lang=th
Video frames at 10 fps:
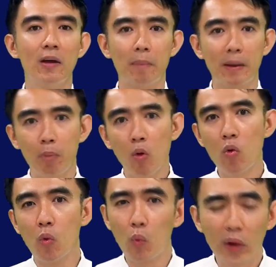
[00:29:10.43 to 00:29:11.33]
เป็นผู้
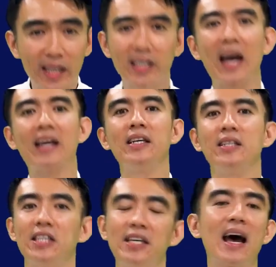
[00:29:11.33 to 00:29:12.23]
วินิจฉัย
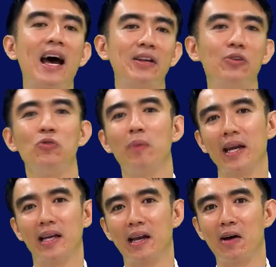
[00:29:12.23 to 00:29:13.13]
ชี้ขาดอยู่ภาย
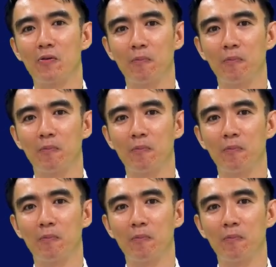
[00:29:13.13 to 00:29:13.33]
ในเรา